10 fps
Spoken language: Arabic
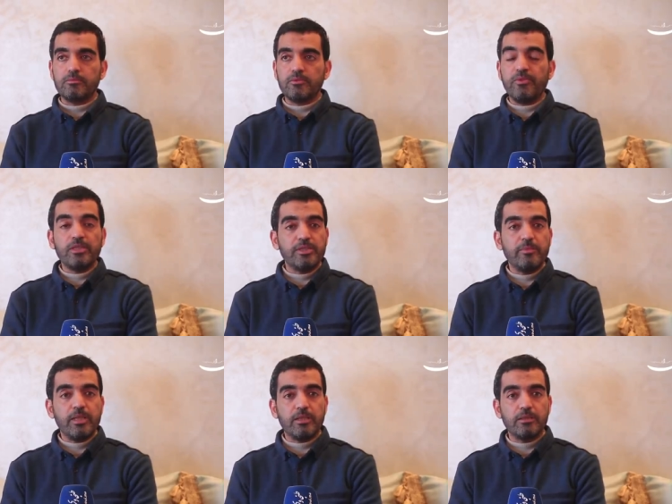فحال شي
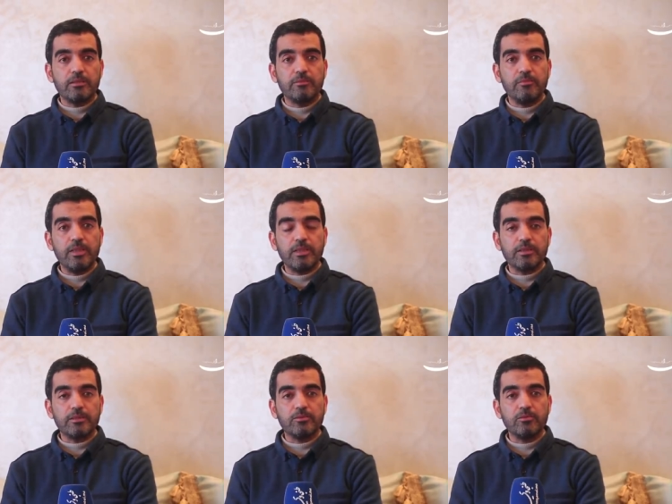ملك ملك
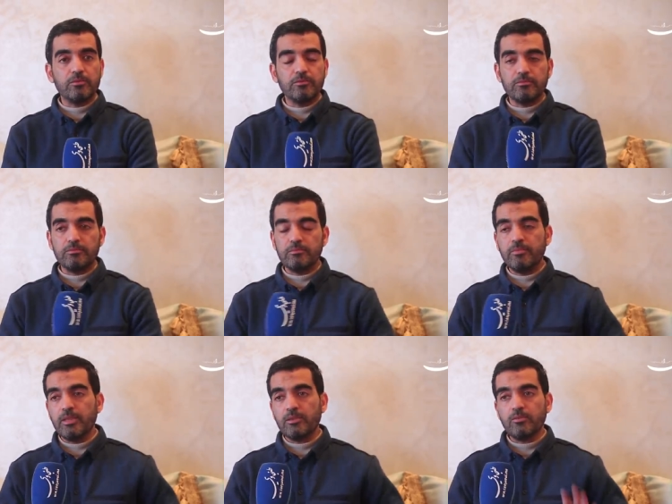
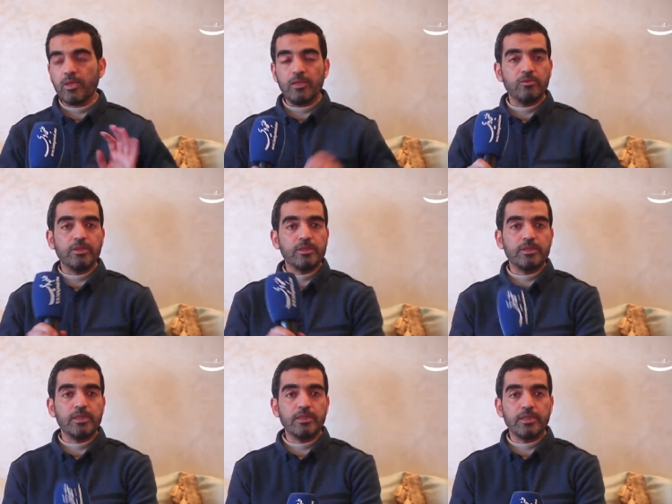ملك وقع له
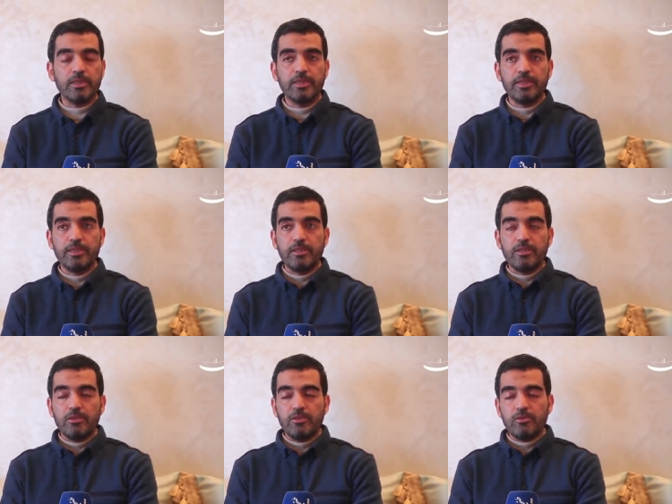داكشي هذاك
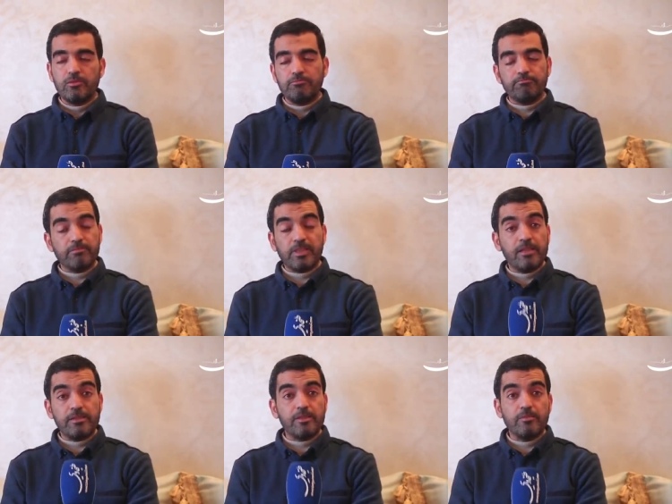طلع من
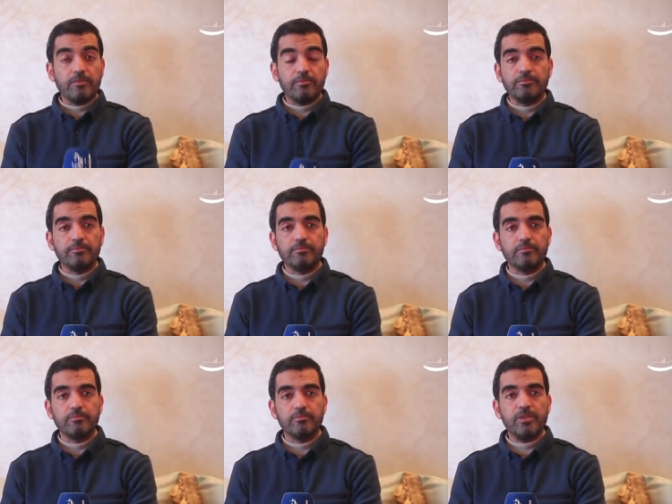السما
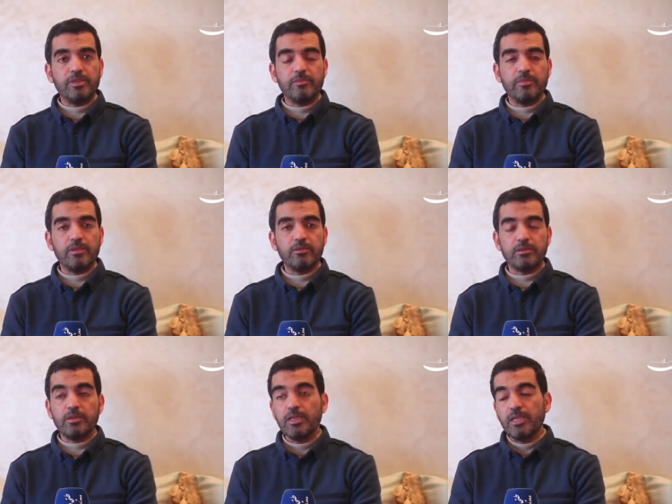بحال شي ملك
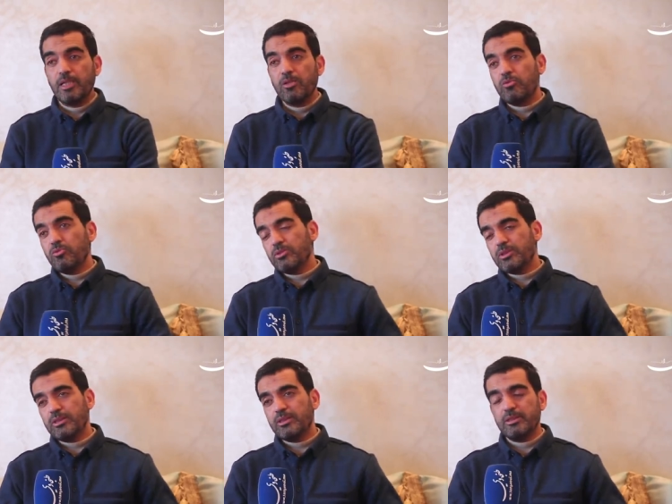
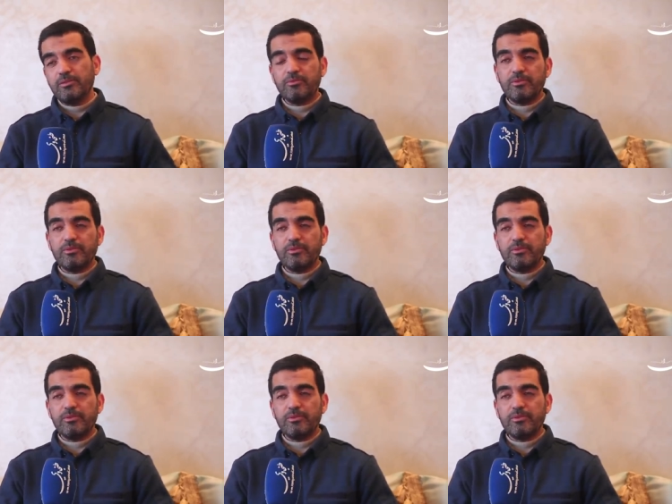وكي كي